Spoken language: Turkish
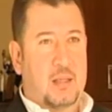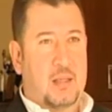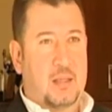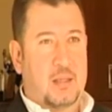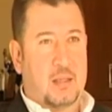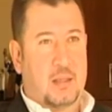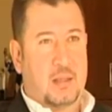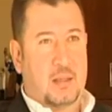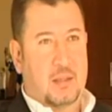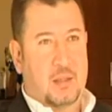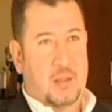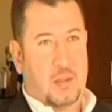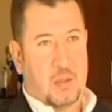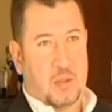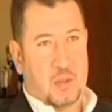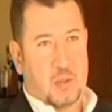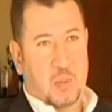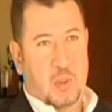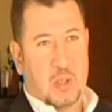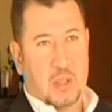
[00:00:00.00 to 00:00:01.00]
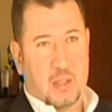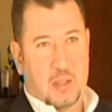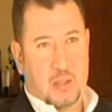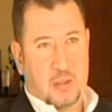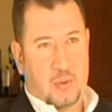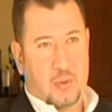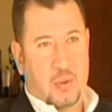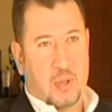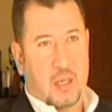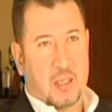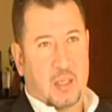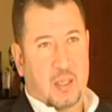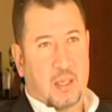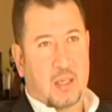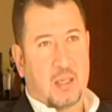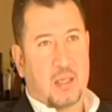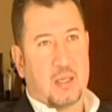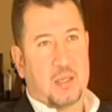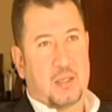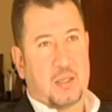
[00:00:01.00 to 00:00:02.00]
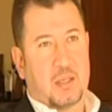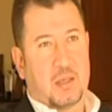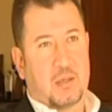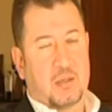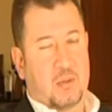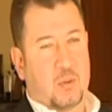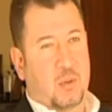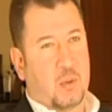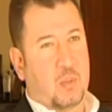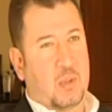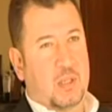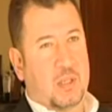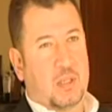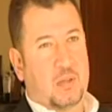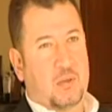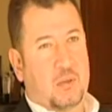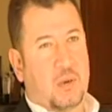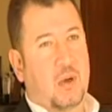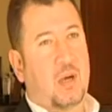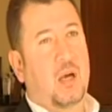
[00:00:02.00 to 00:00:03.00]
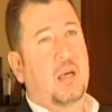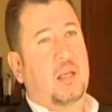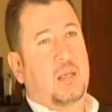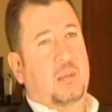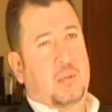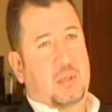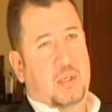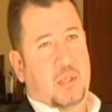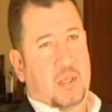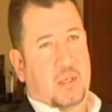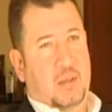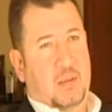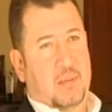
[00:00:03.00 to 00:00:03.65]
sizin çalışmalarınızı duyan arkadaşlarınız olması çok ayrı bir